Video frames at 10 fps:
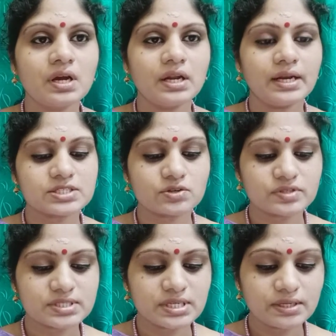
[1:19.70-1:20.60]
நெக்ஸ்ட்
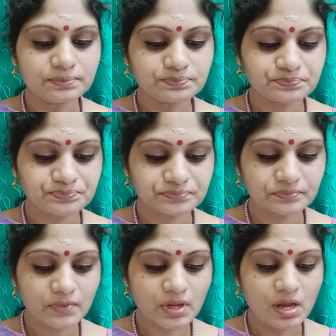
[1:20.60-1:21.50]
கொஸ்டின்
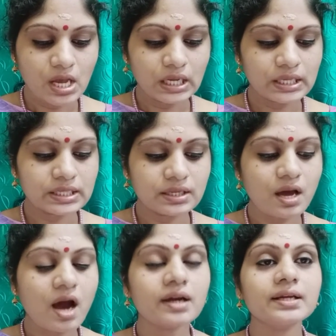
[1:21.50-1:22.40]
இது
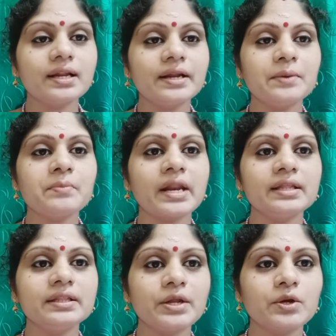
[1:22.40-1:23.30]
ஆண்களிடம்
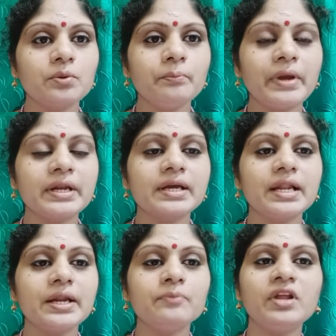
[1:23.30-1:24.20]
மறைந்திருக்கும்
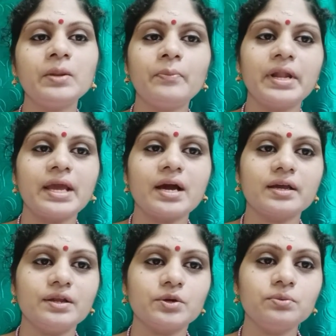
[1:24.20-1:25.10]
பெண்களிடம் வெளிப்படையாக
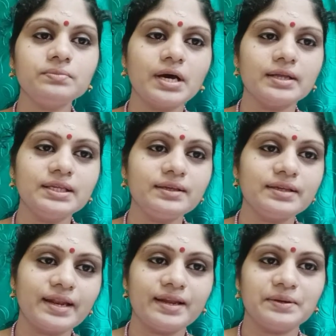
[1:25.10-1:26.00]
இருக்கும் அது
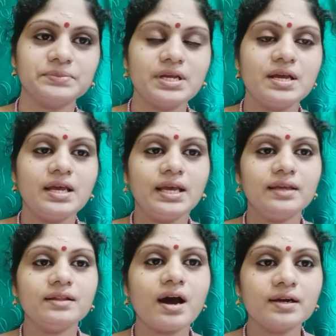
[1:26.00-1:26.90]
என்ன
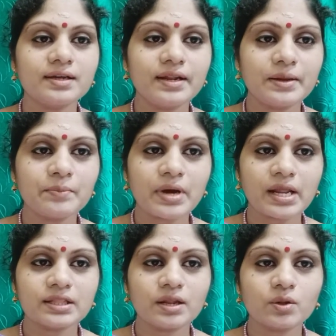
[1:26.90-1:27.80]
இது ஆண்களிடம்
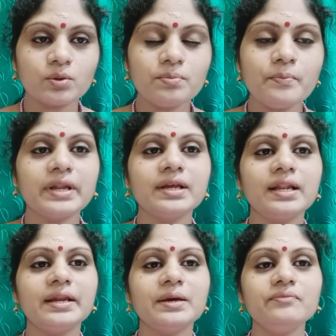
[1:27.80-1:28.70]
மறைந்திருக்கும்
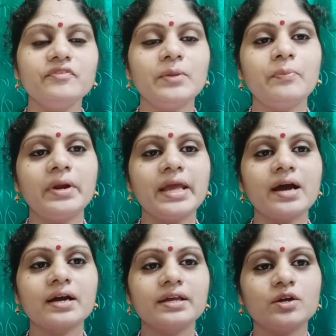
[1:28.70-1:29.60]
பெண்களிடம்
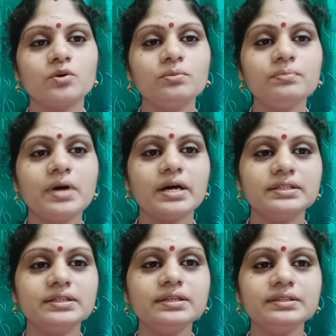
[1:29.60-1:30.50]
வெளிப்படையாக இருக்கும்
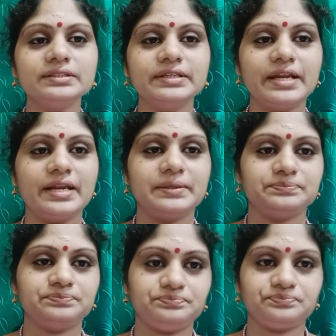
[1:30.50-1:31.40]
அது என்ன
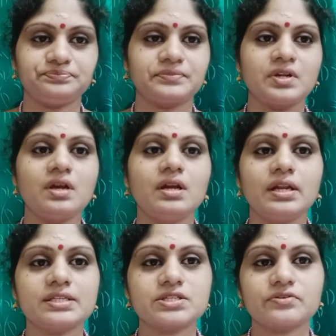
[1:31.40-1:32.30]

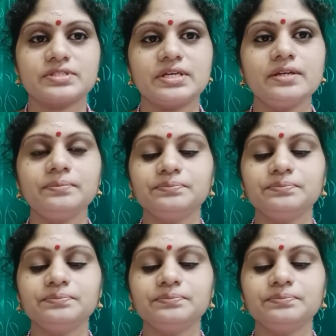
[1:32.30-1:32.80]
நெக்ஸ்ட் கொஸ்டின்